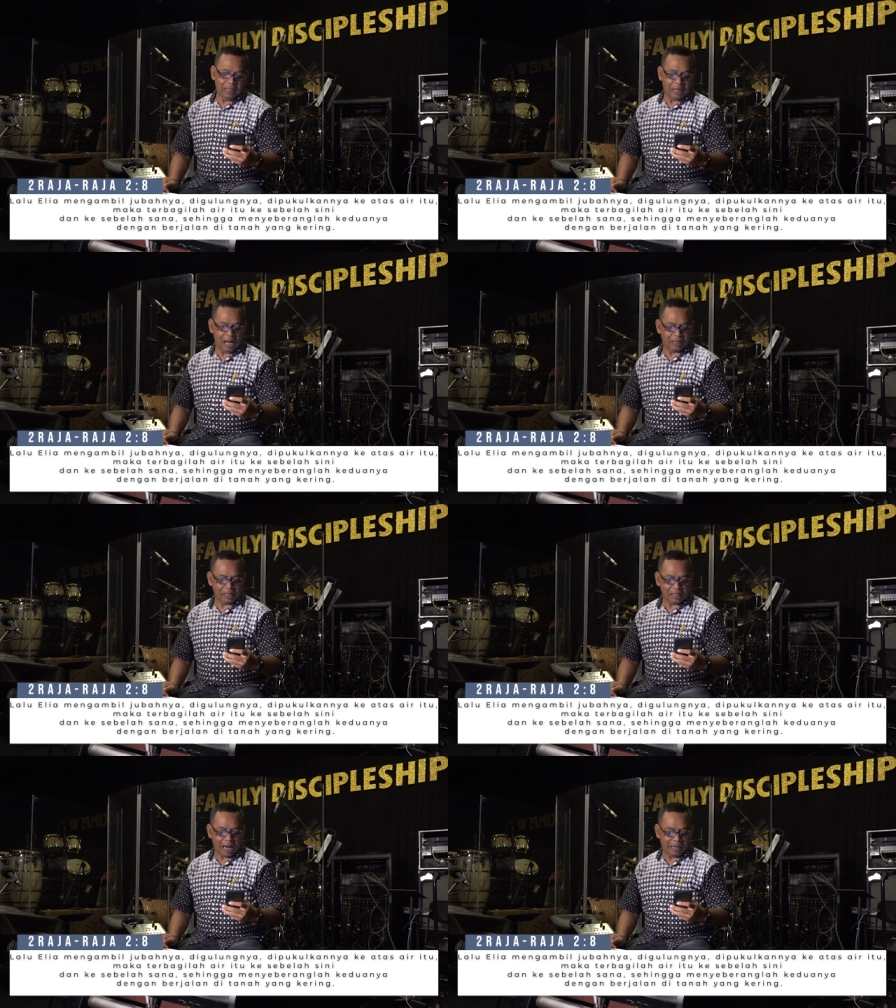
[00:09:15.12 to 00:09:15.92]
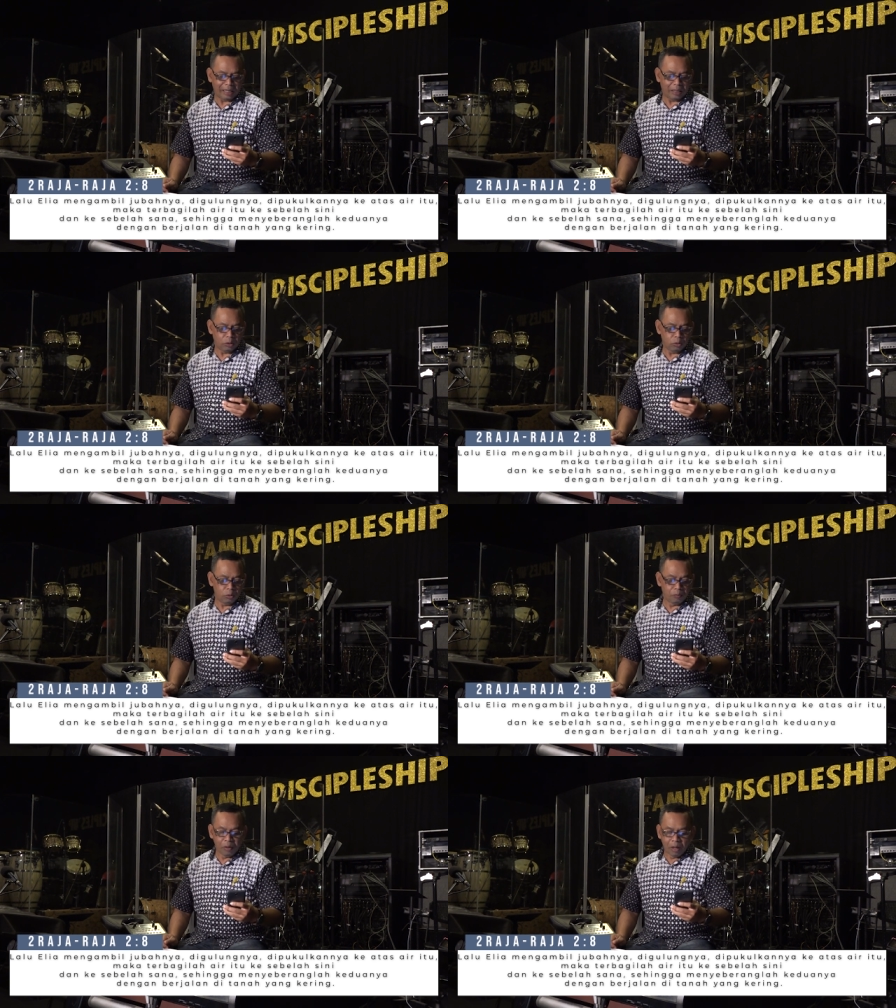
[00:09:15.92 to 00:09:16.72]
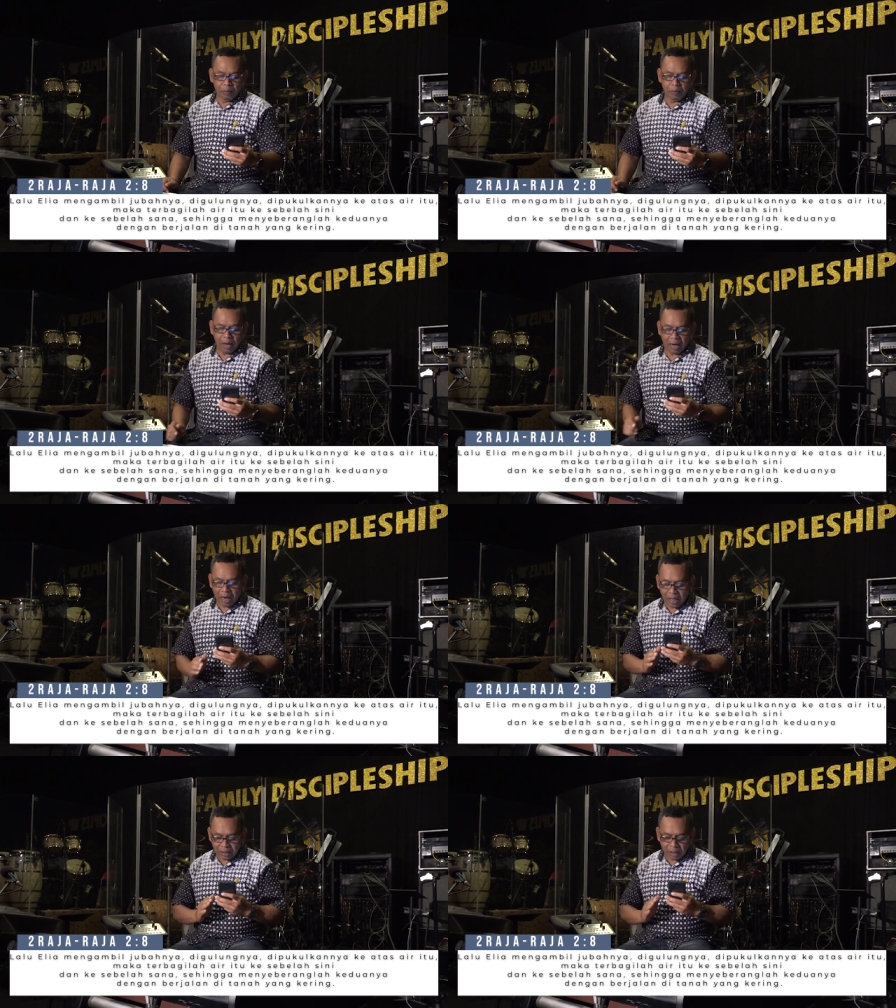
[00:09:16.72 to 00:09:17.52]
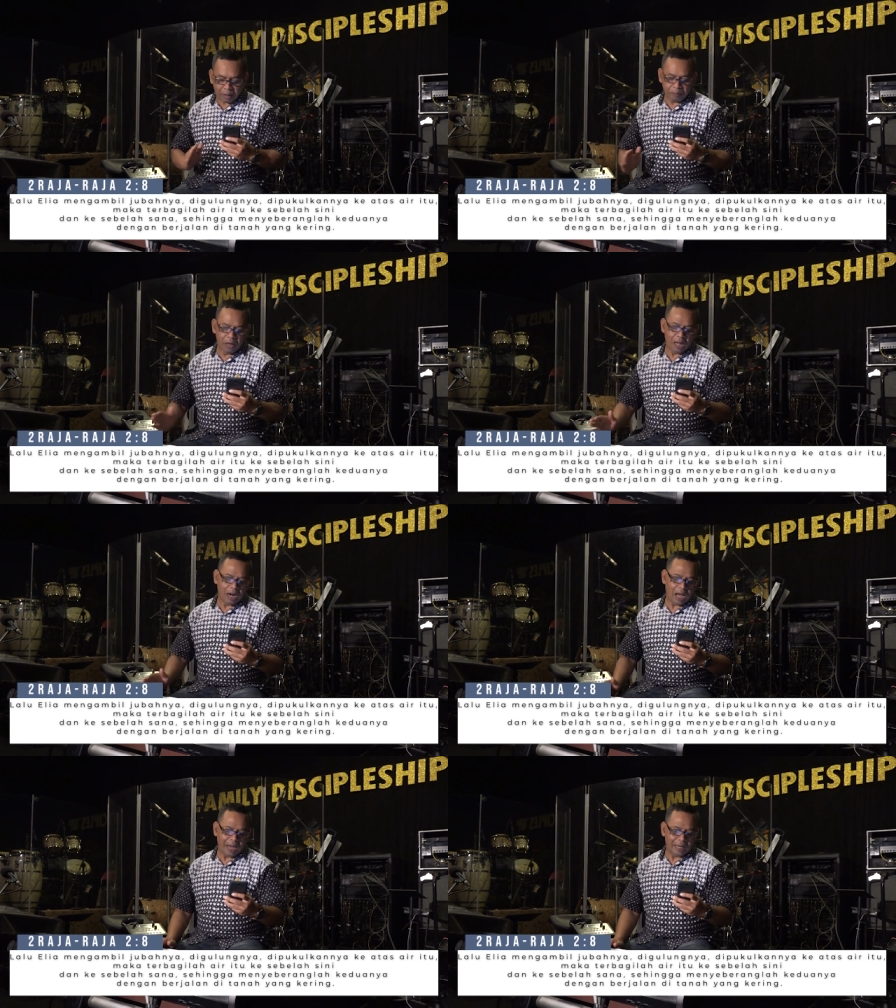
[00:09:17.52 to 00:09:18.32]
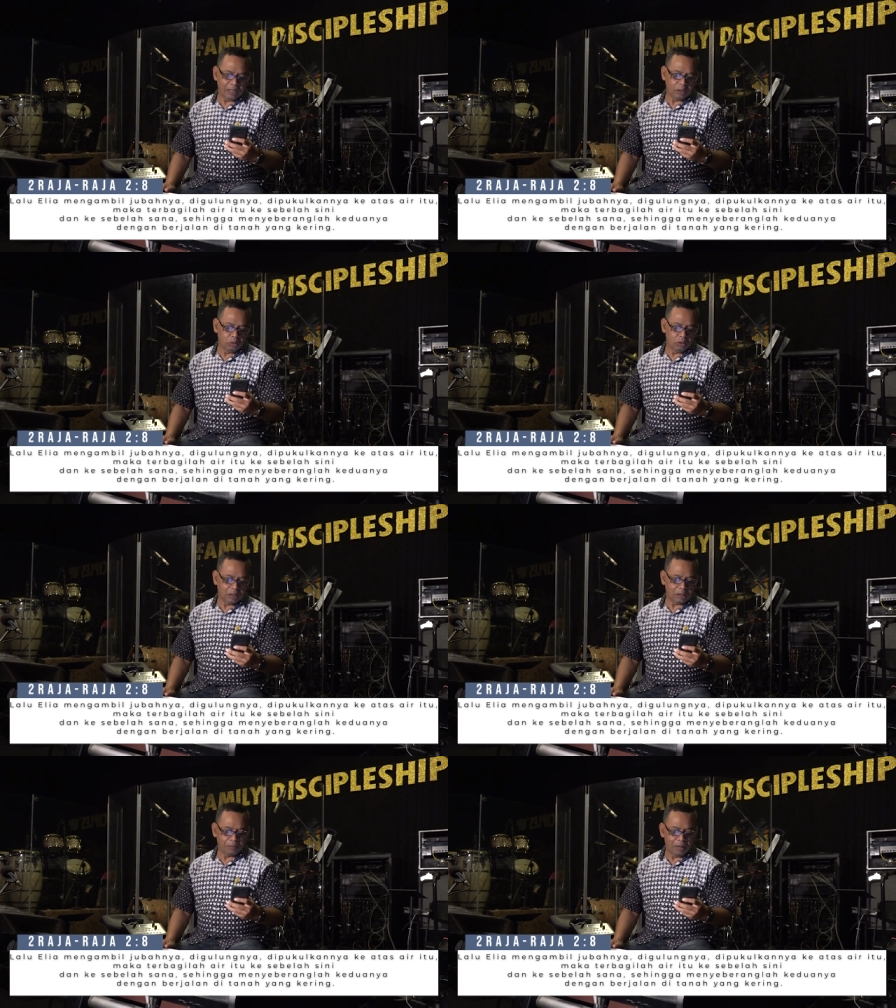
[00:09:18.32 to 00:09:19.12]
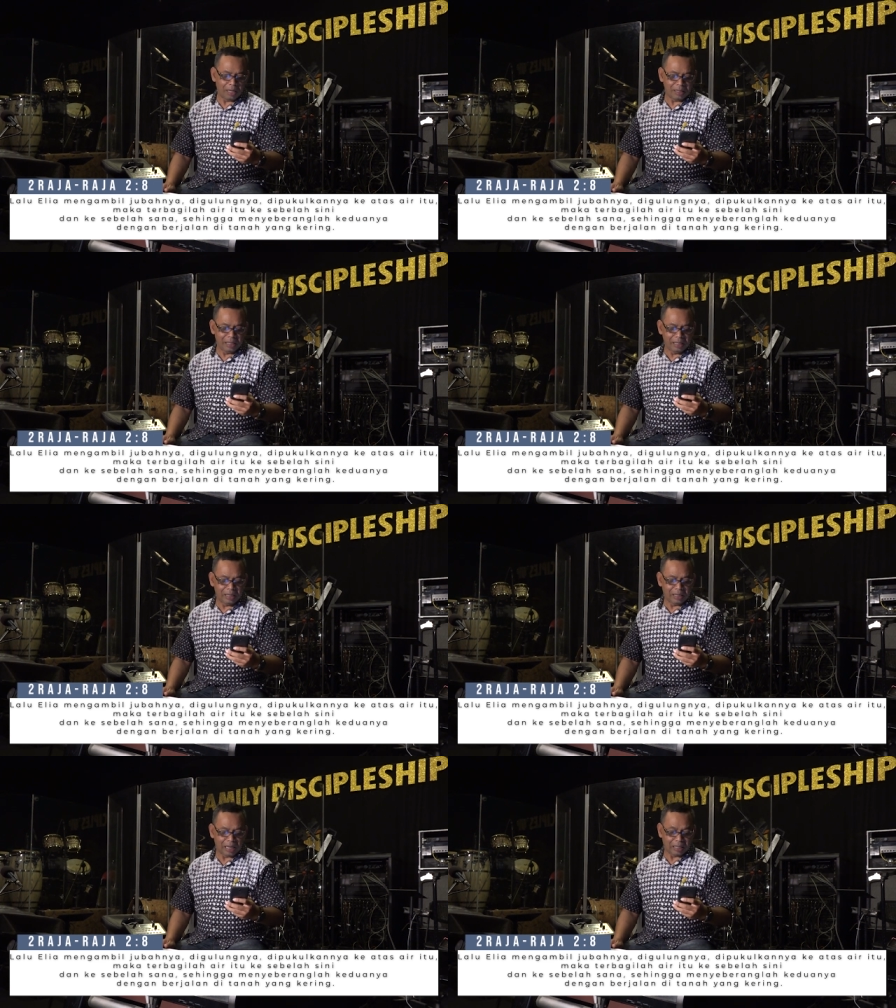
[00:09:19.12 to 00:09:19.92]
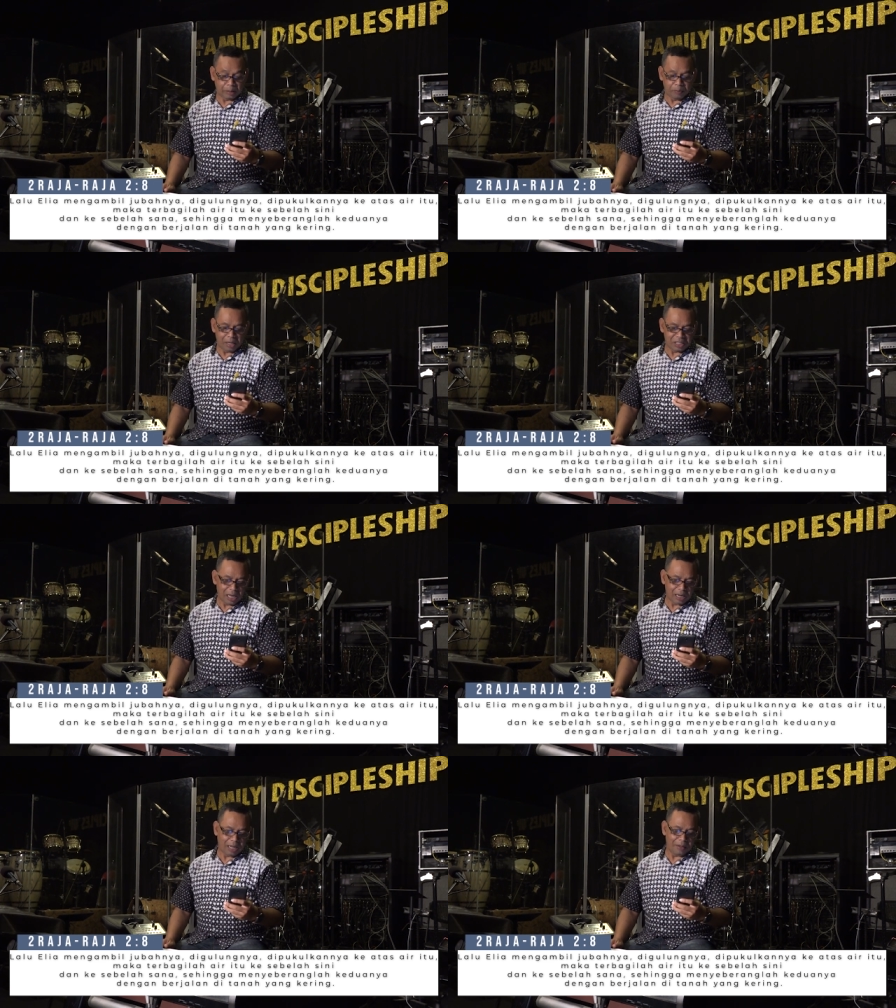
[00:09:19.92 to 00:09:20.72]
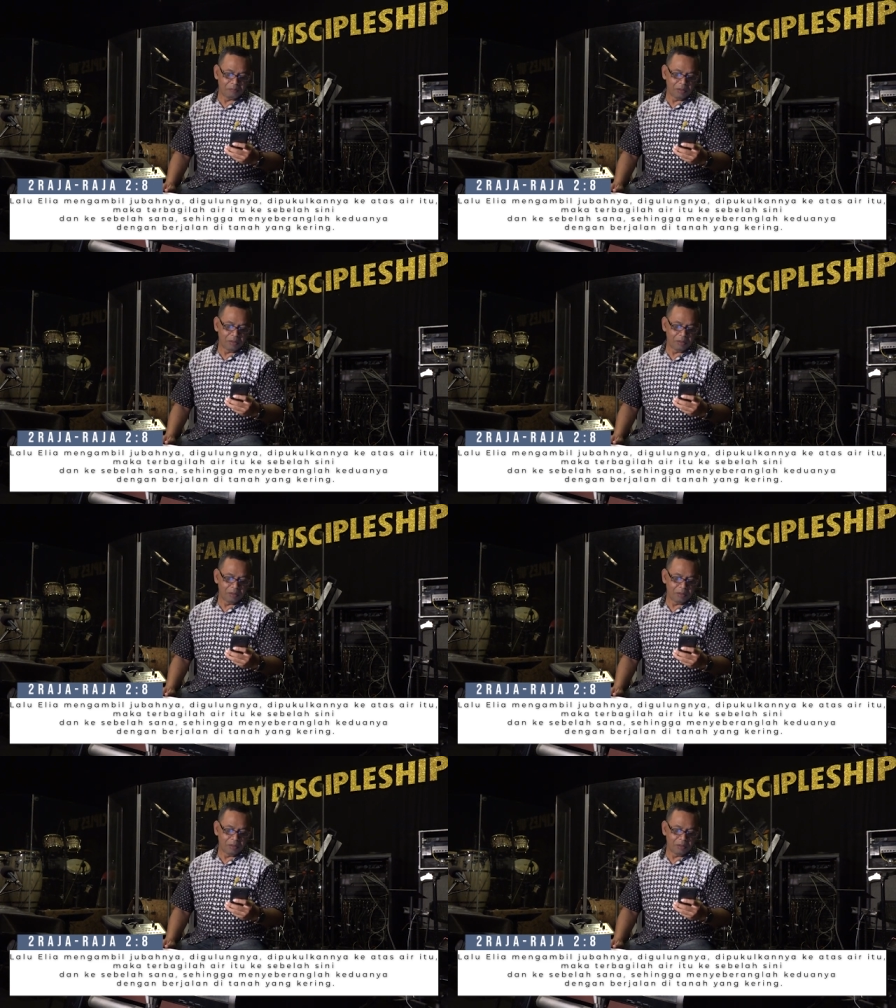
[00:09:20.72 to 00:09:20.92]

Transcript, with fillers: ke atas air itu, maka terbelahlah air itu ke sebelah sini dan ke sebelah sana,